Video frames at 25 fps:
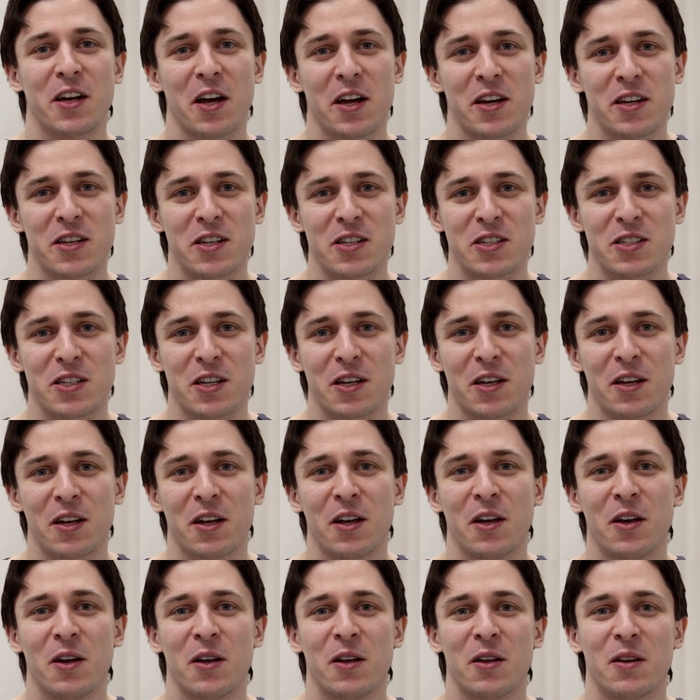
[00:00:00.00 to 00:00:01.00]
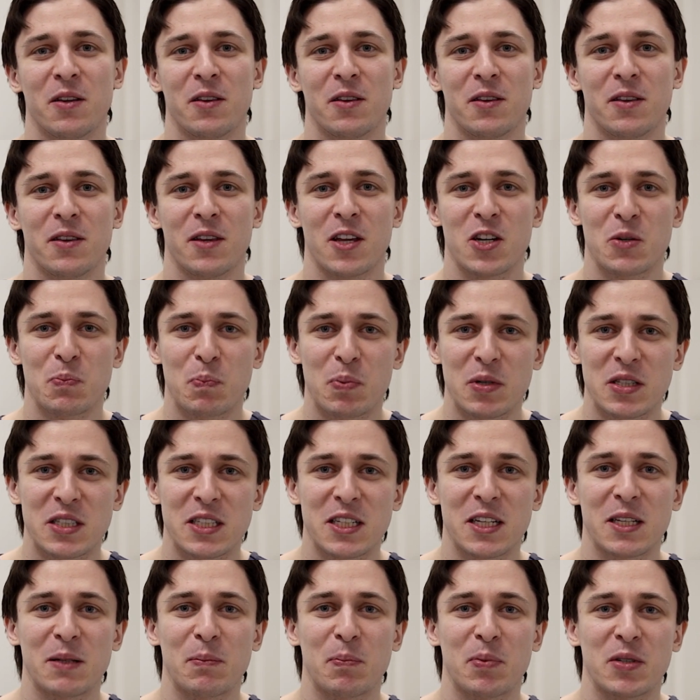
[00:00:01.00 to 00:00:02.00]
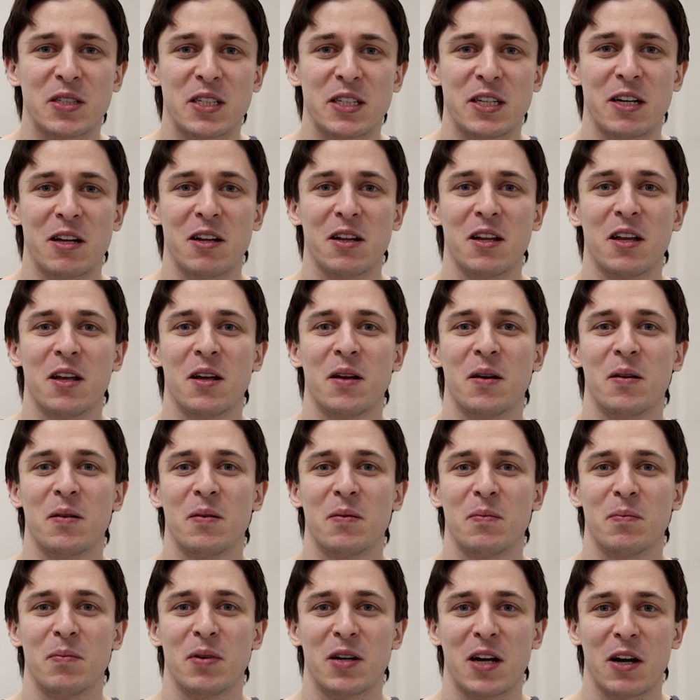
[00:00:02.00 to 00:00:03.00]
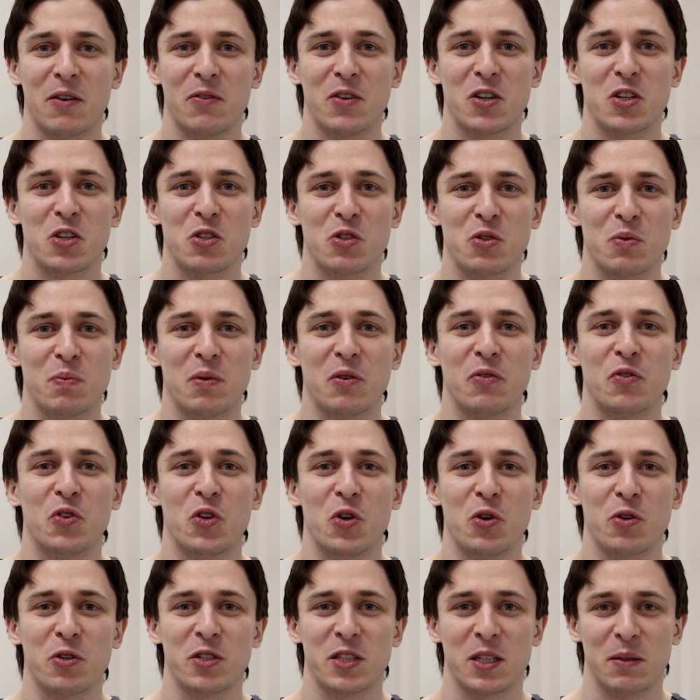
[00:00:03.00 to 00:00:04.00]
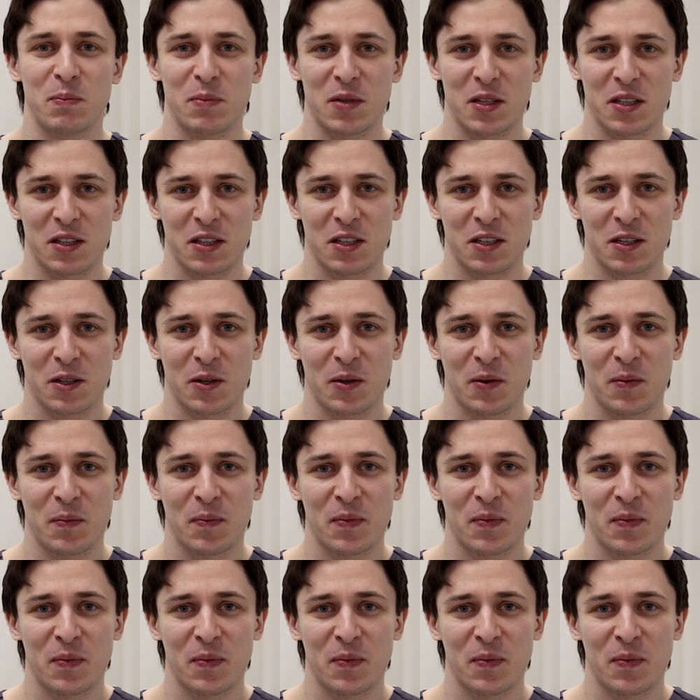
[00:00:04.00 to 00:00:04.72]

кариеса наш пациент потерял боковые зубы в трех сегментах.